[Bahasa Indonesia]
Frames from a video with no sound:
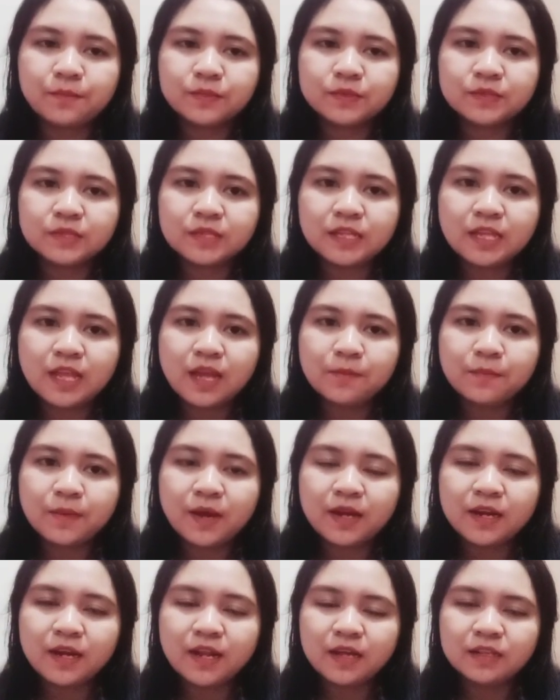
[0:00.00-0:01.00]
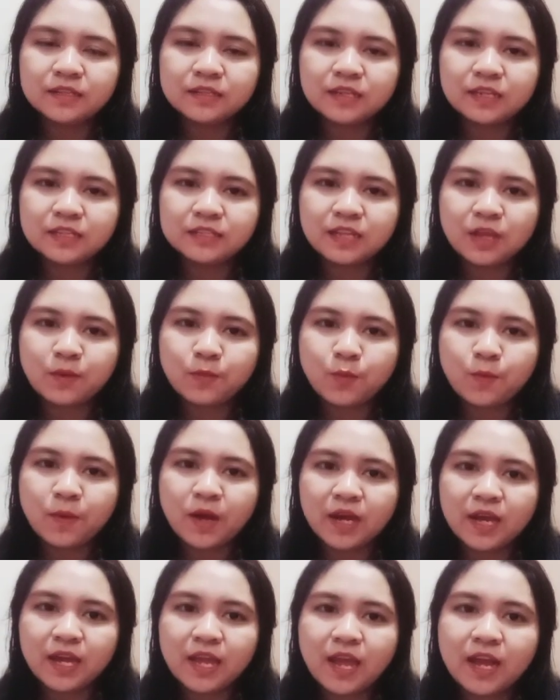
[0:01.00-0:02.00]
setiap Anda selesai
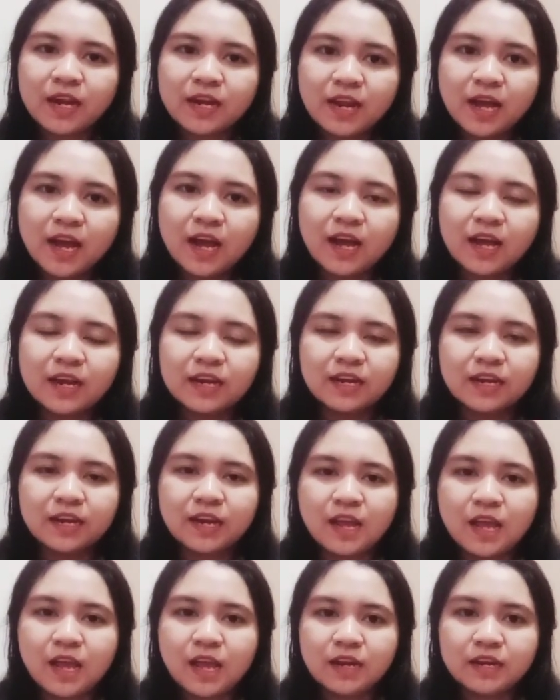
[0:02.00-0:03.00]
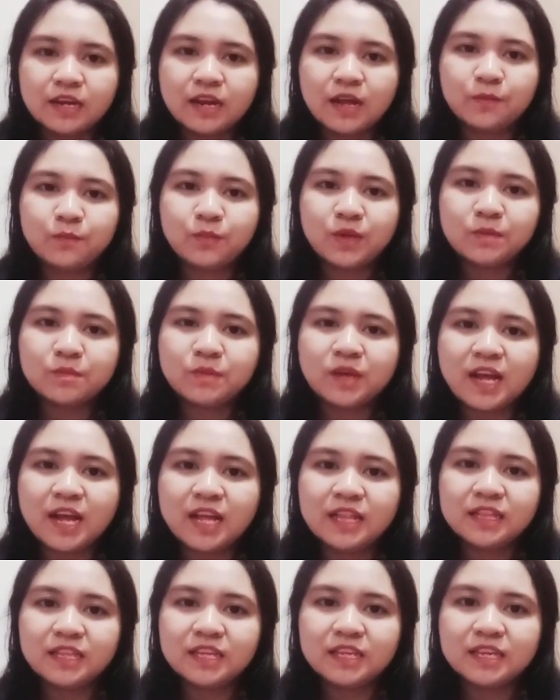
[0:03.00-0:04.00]
memakai, Anda akan dapat
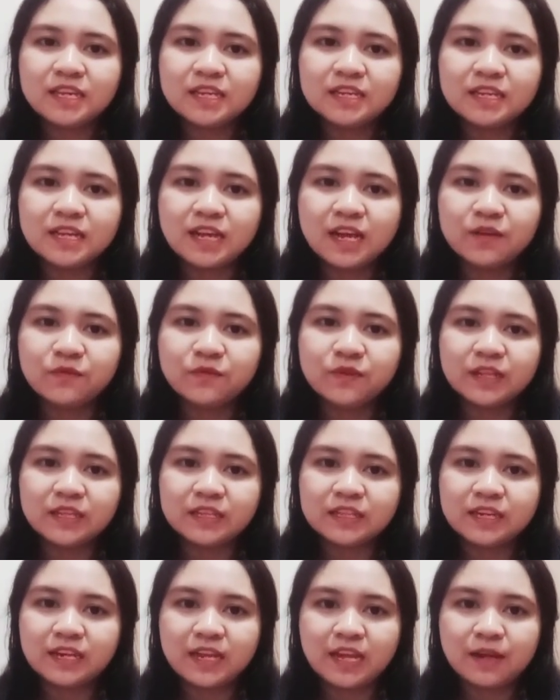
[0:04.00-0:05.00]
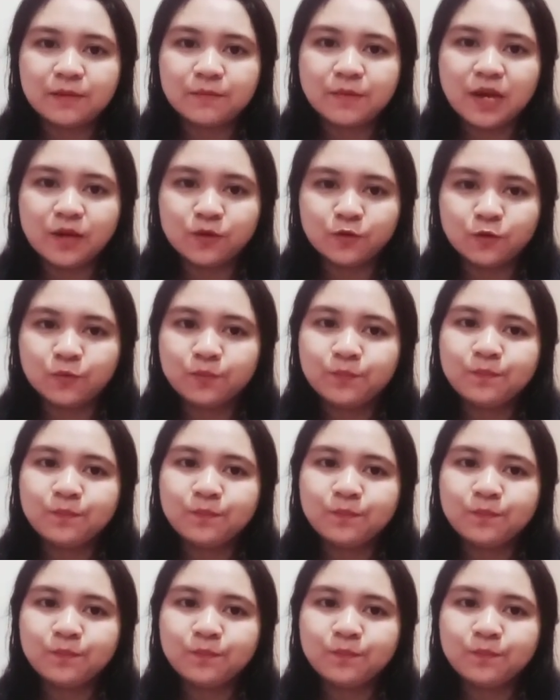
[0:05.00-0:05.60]
menggantinya dengan filter yang baru.